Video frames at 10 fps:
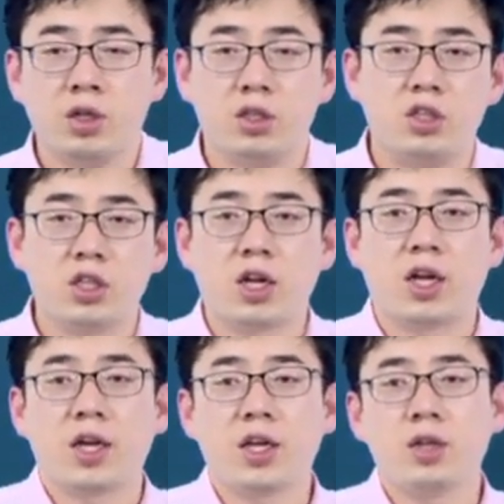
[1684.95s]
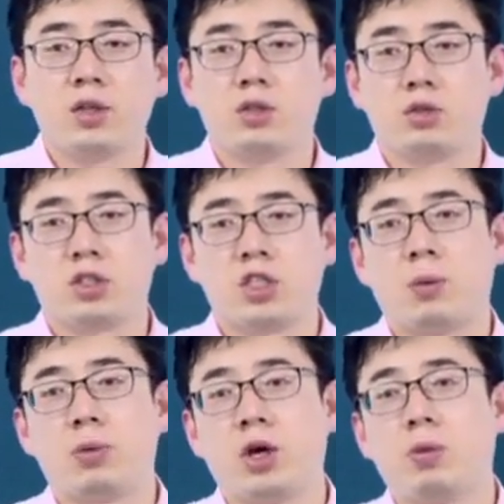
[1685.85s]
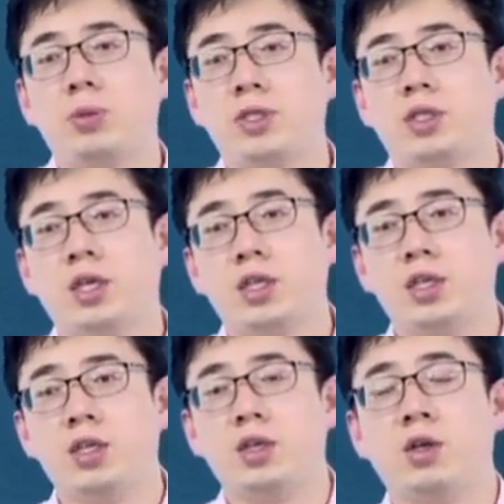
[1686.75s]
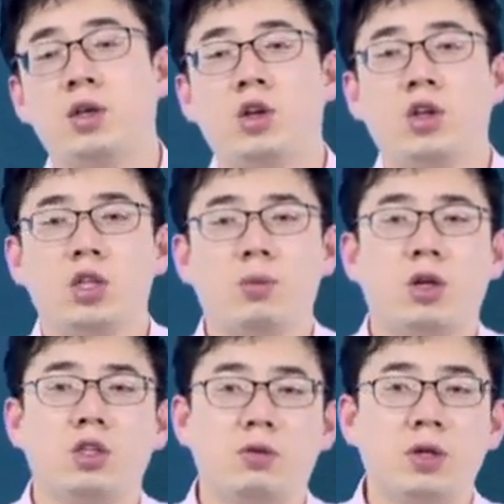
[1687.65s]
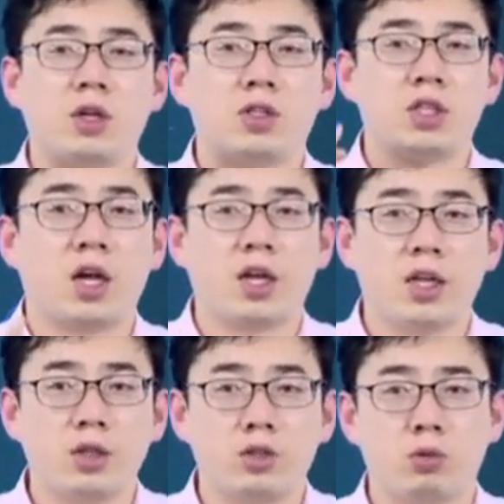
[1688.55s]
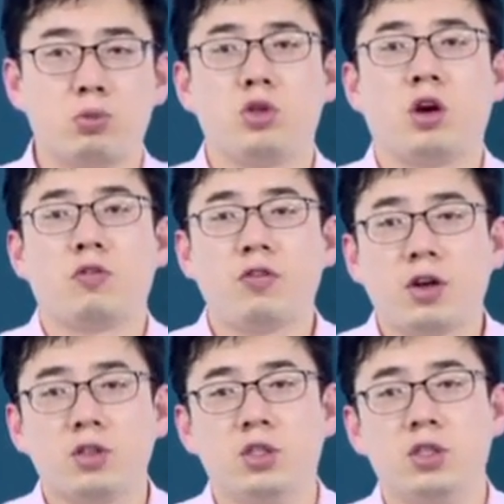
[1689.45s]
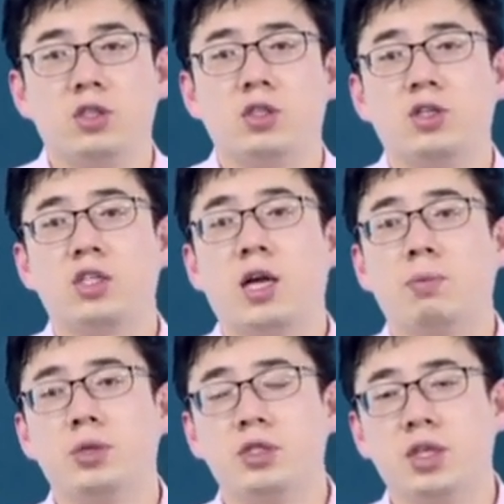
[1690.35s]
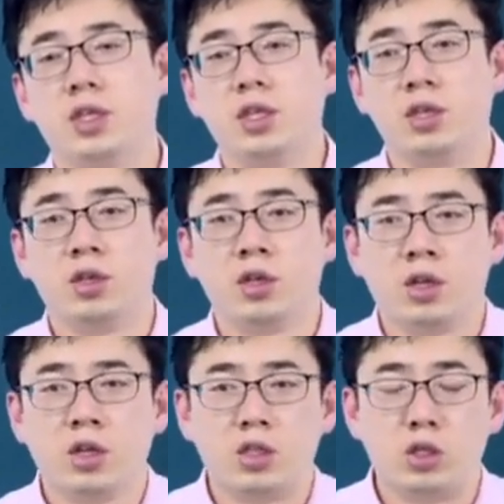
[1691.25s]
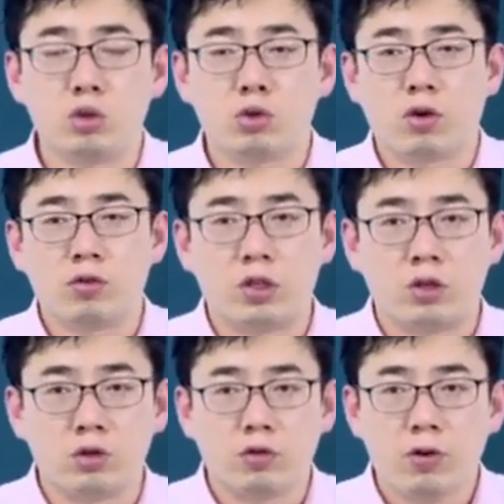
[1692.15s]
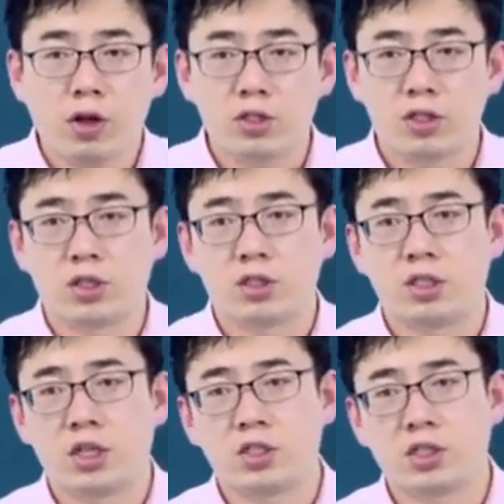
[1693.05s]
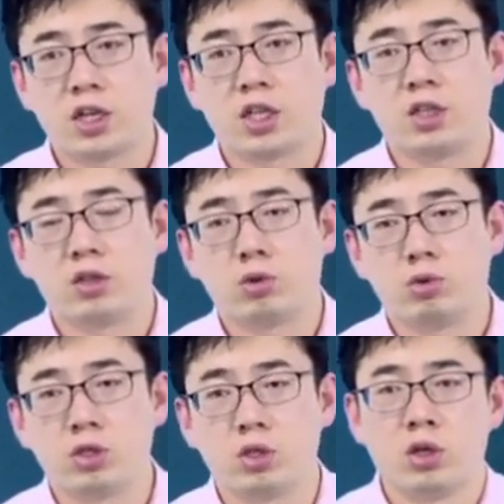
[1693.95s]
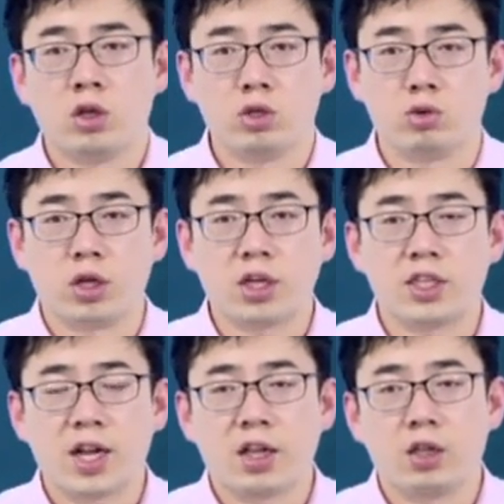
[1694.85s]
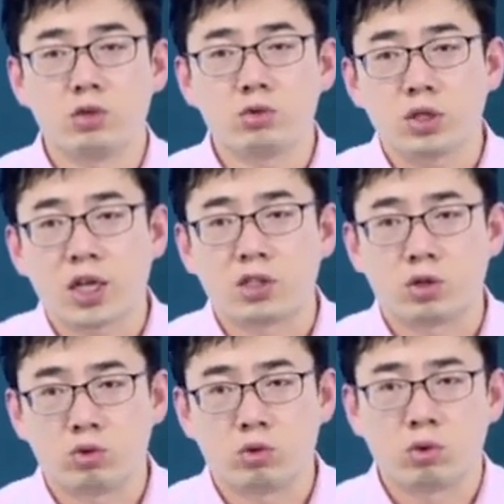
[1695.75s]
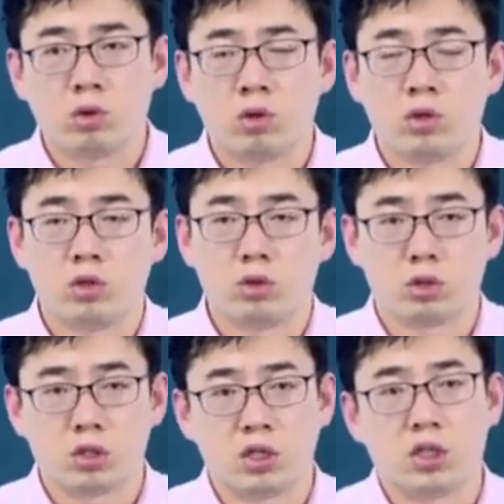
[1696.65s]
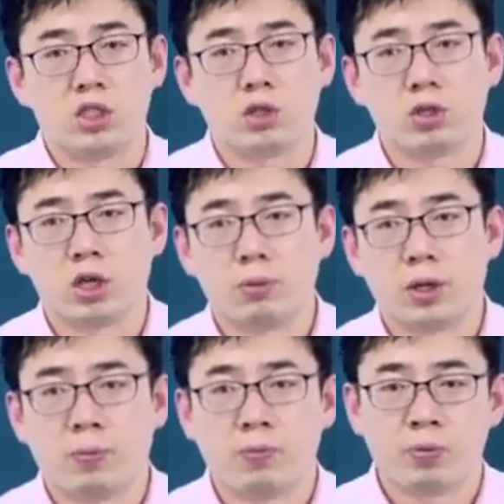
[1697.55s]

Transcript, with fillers: 你生产了 A，就生产不了 B、C、D、E。那么，你为了生产 A，就必须要放弃生产 B、C、D、E。你所你放弃的这些生产的东西，所能给你带来的最大收入，就是你的机会成本。